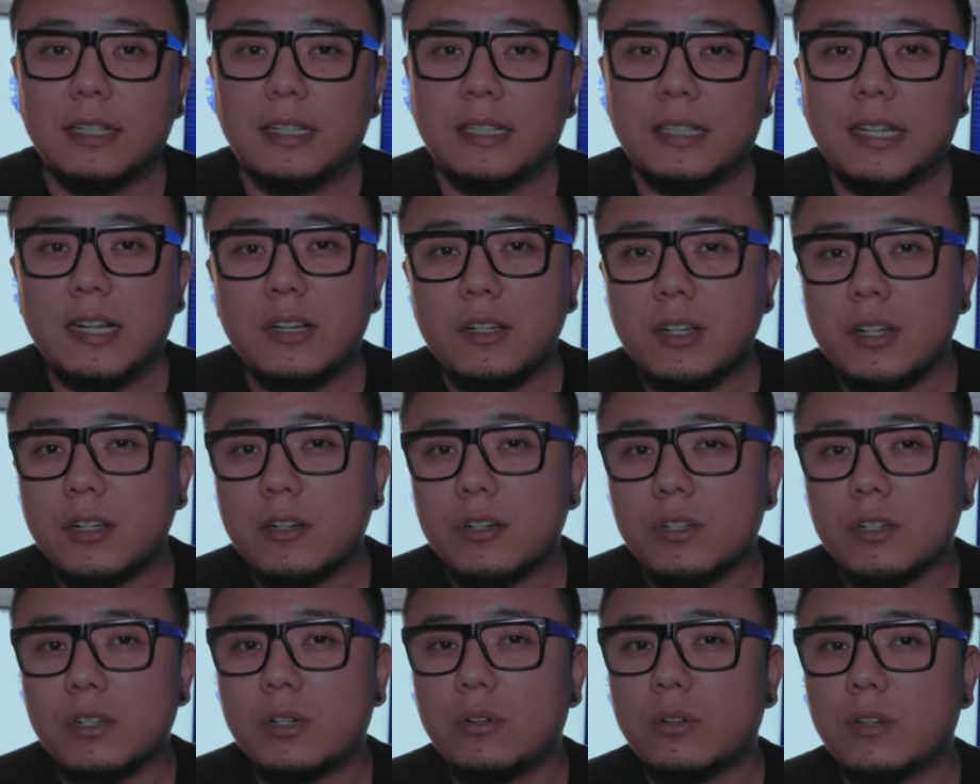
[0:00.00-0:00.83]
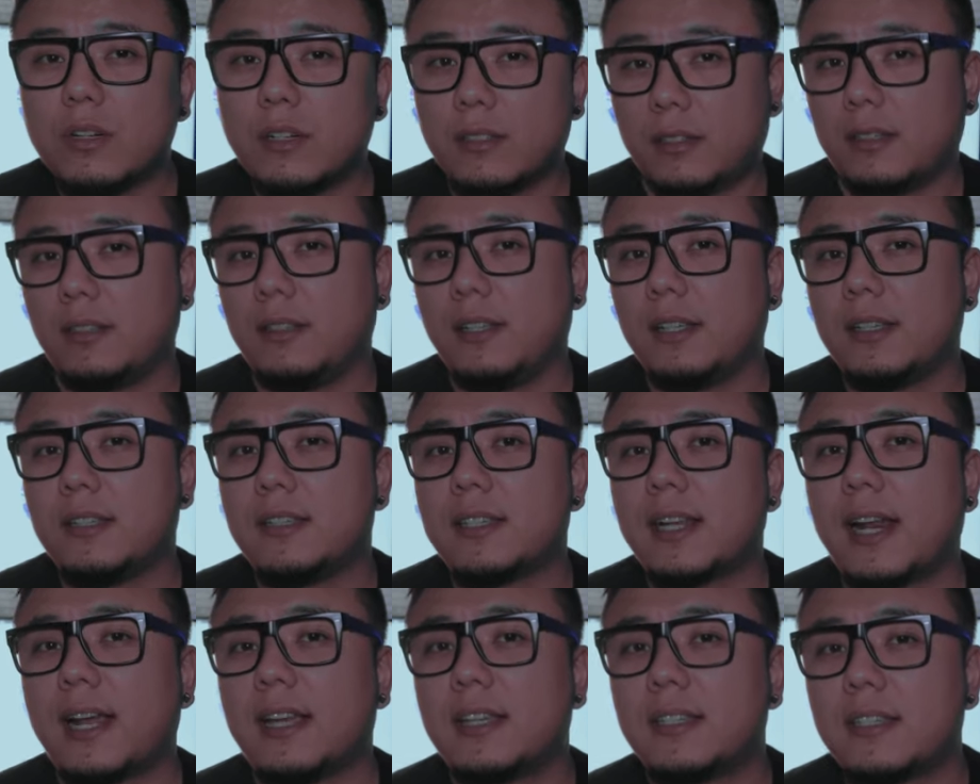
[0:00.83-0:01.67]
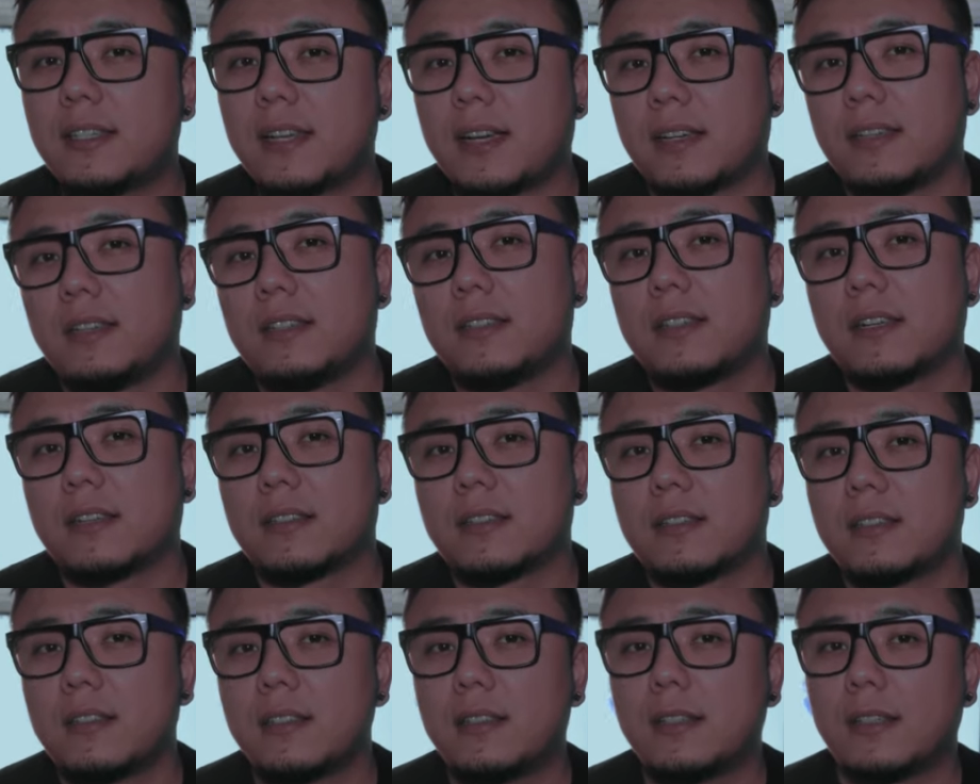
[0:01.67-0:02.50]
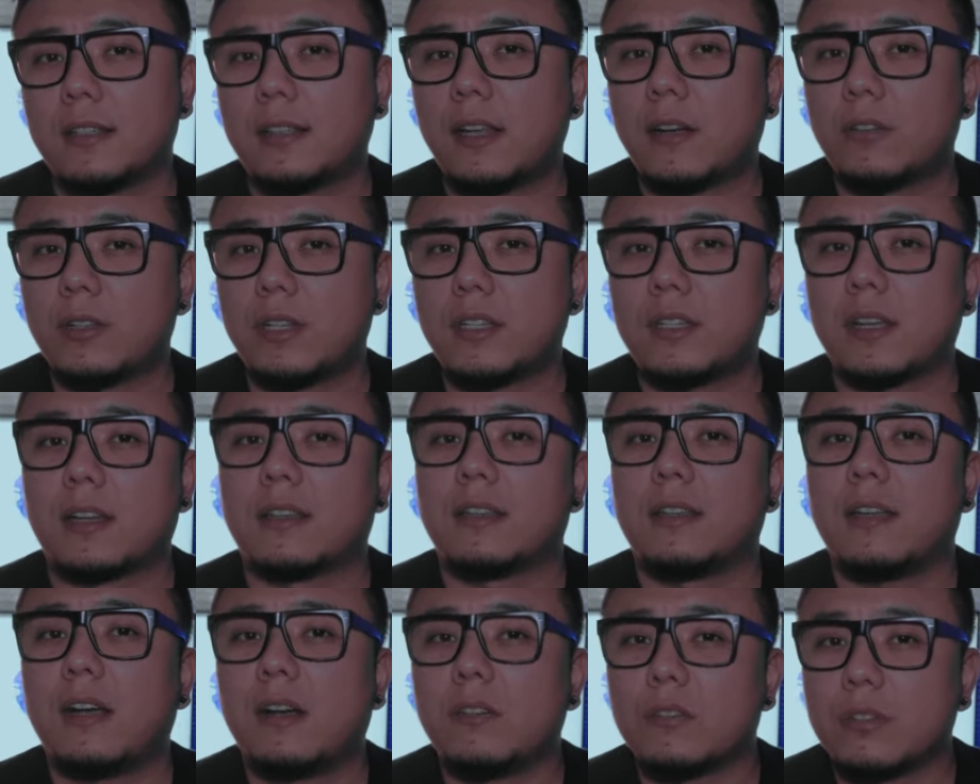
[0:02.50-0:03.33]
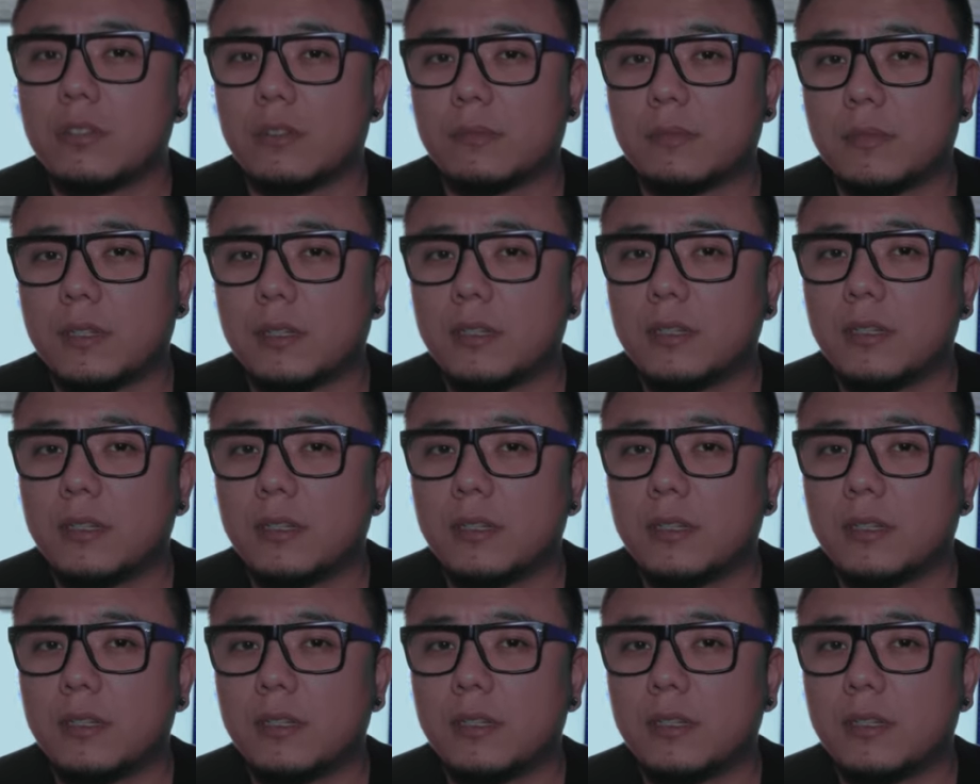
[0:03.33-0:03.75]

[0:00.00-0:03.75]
但这个时候，可能停下来想一想，自己到底想要什么？